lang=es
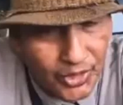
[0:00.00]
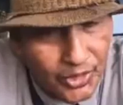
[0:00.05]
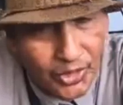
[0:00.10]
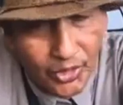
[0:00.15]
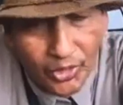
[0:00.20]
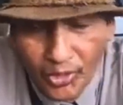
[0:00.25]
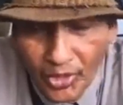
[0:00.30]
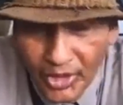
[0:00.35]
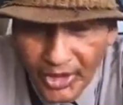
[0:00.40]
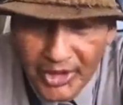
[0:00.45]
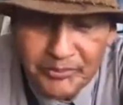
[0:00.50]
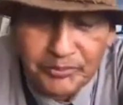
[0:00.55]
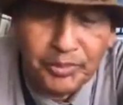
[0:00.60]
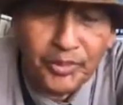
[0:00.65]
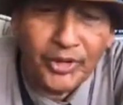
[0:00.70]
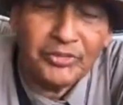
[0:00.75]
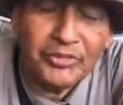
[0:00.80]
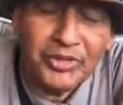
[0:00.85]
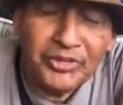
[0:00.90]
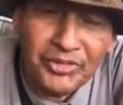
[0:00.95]
Solo oren
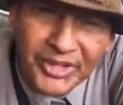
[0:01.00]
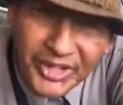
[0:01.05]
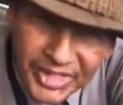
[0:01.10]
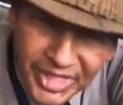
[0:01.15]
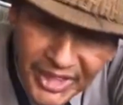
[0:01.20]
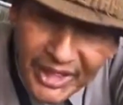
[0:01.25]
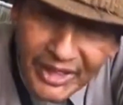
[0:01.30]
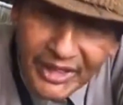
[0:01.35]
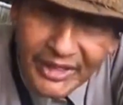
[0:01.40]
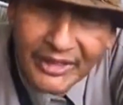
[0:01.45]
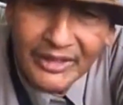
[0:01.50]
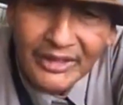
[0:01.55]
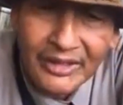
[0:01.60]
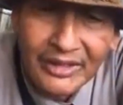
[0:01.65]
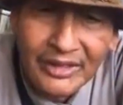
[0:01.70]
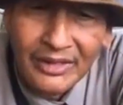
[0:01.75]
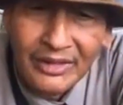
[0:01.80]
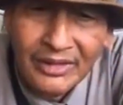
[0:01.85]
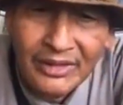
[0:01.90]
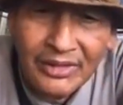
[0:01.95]
por mi vida.
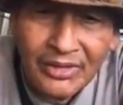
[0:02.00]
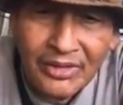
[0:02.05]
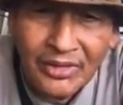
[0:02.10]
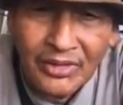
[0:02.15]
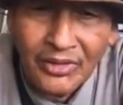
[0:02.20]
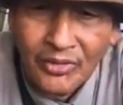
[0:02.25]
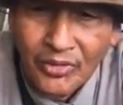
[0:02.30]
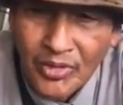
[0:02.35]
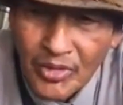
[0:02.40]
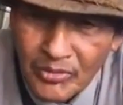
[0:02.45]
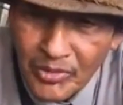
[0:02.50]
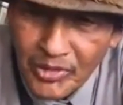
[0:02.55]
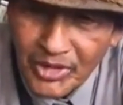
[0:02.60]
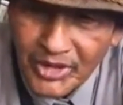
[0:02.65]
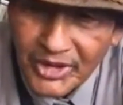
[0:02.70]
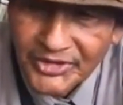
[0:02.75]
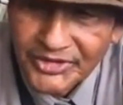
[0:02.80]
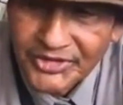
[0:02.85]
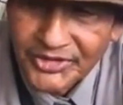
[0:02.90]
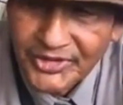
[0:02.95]
Como
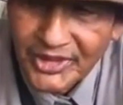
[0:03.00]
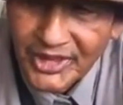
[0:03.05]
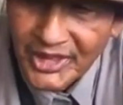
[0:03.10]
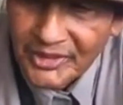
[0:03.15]
les